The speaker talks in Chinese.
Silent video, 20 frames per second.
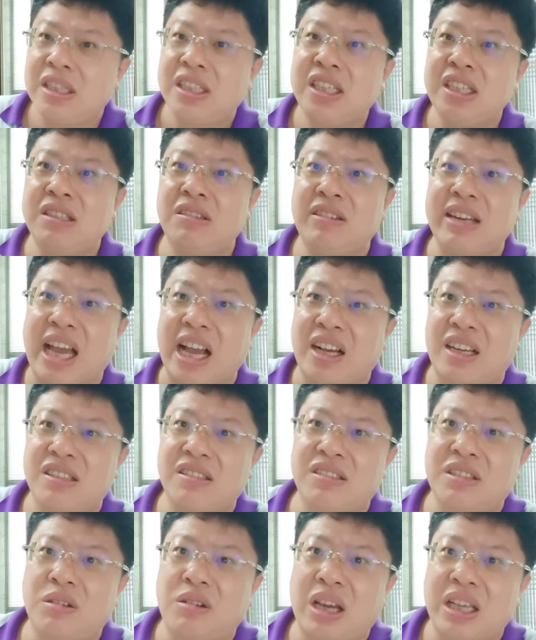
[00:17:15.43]
其中两个
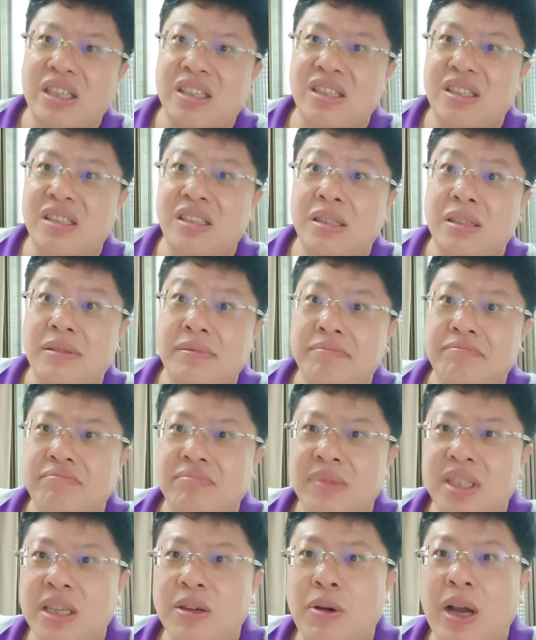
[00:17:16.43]
就是乱世，
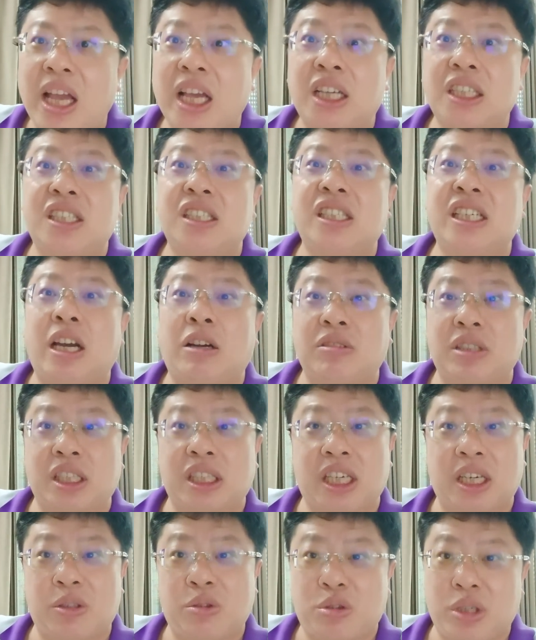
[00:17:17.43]
另外一个是孝
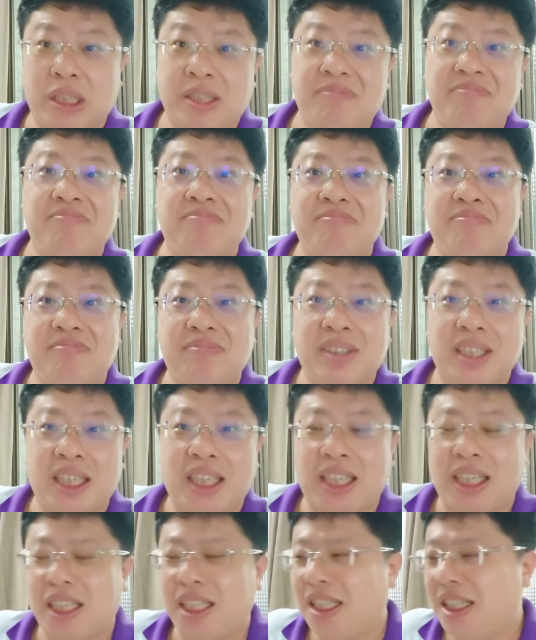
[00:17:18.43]
子贤孙
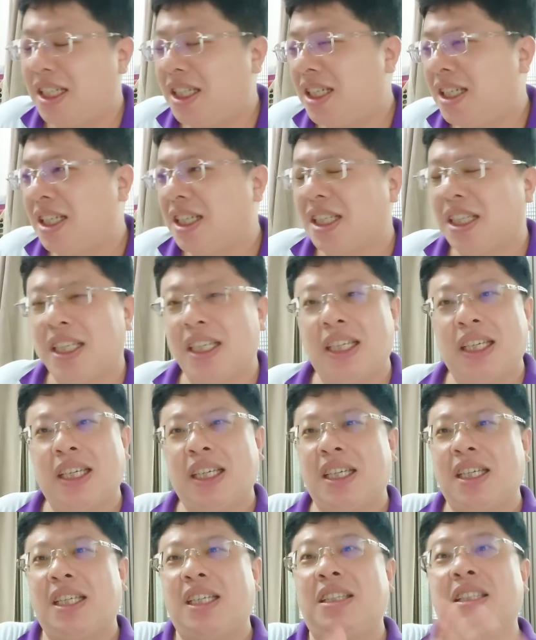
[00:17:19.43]
啊。
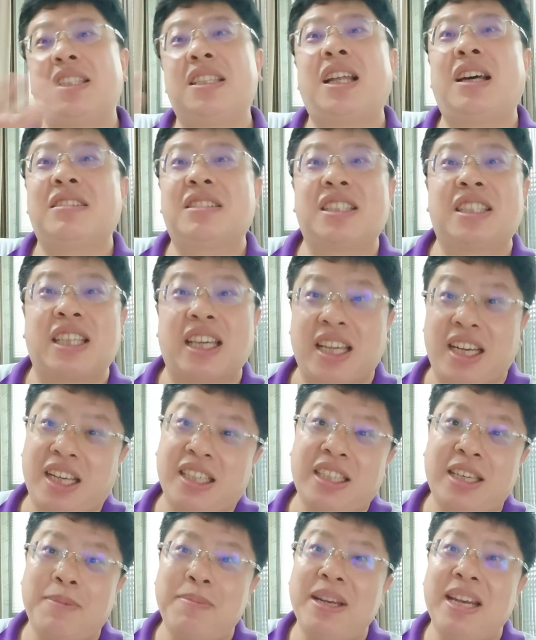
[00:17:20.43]
你知道是谁了？
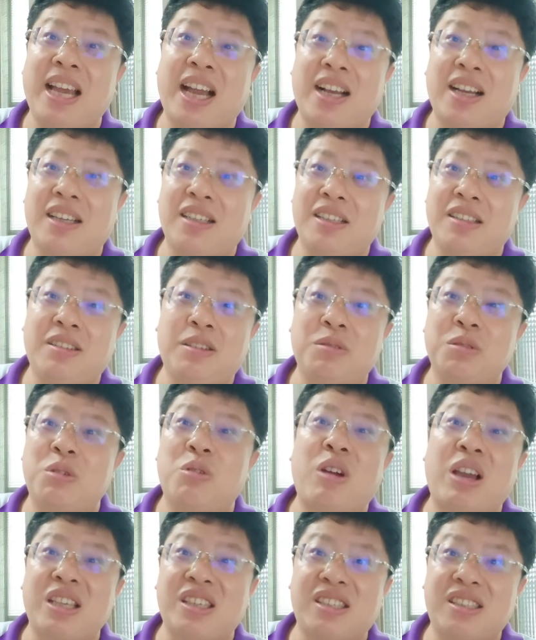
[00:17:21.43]
前面两个都是
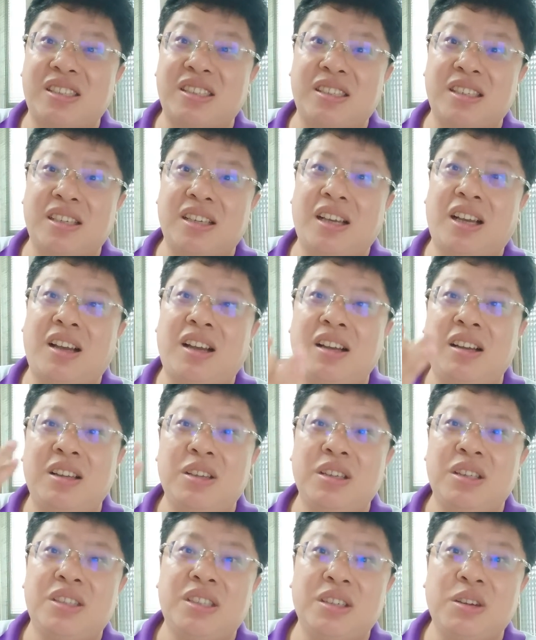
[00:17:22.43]
乱世啊，
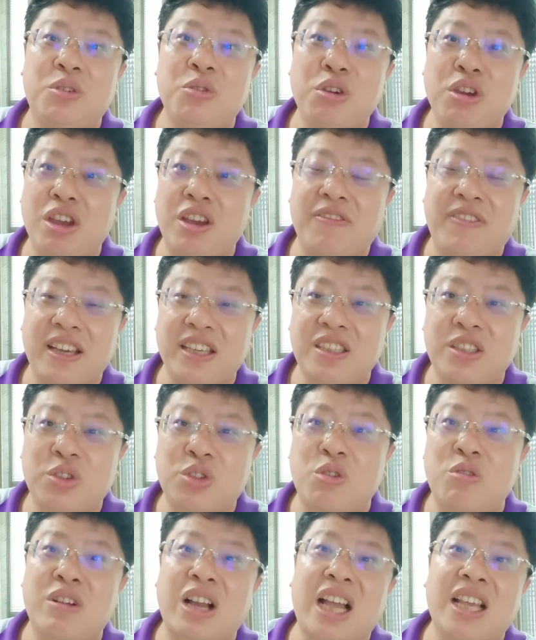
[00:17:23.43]
只有岳飞是
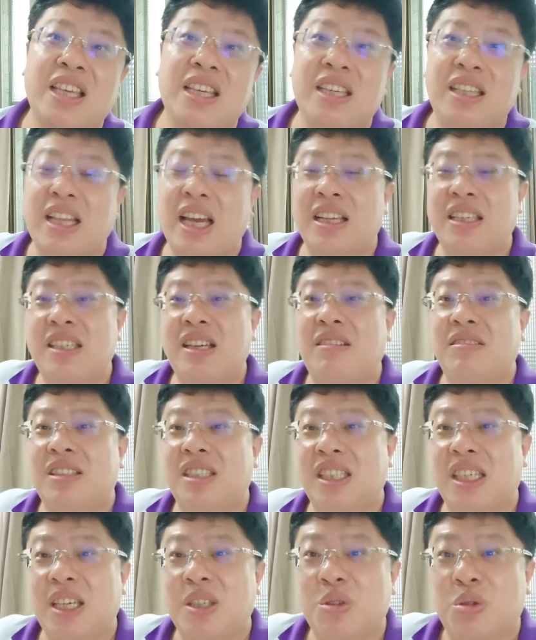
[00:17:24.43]
忠肝义胆、孝
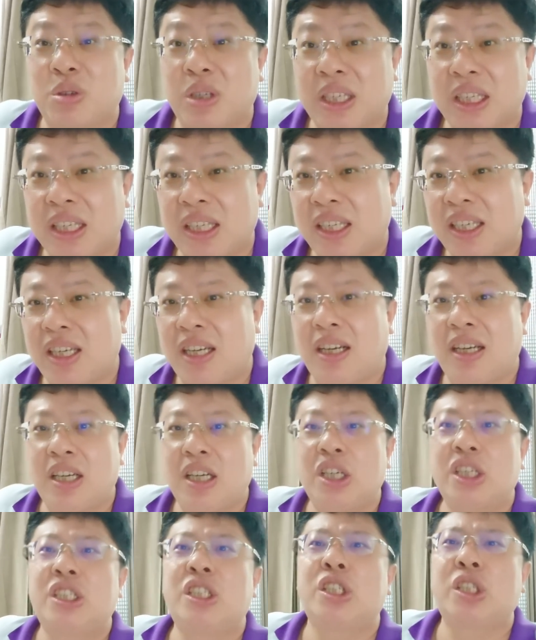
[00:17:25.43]
子贤孙啊，
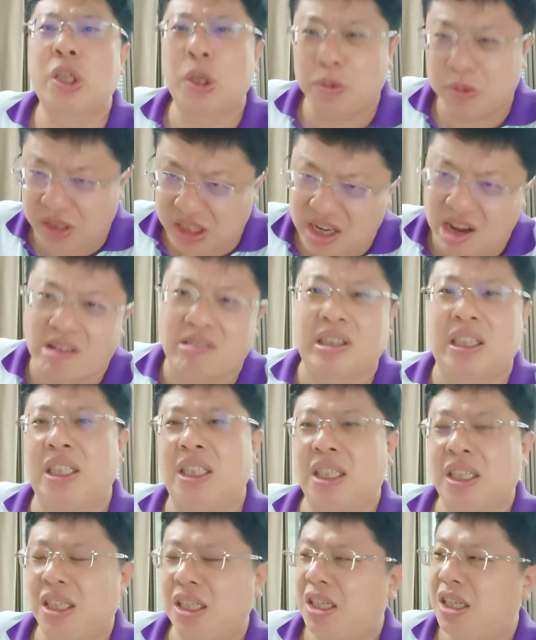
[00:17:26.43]
是受教的
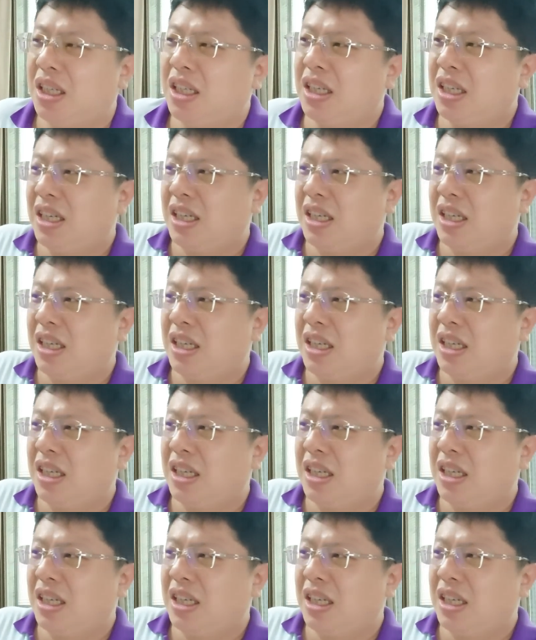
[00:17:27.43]
啊。